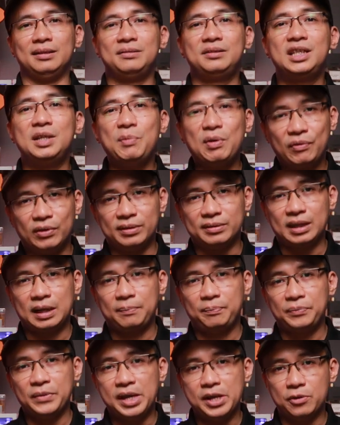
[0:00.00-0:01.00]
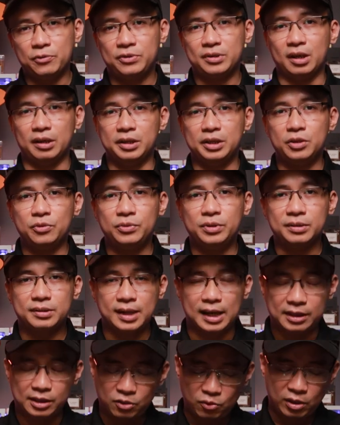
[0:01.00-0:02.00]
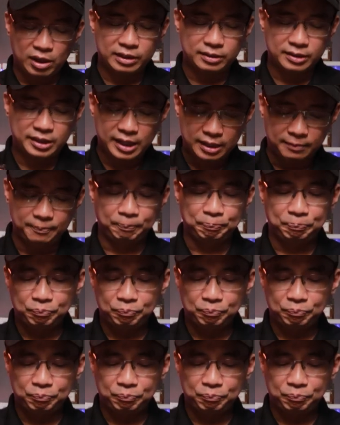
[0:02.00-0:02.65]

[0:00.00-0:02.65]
chín mươi phần trăm đều sở hữu những chai nước hoa trên.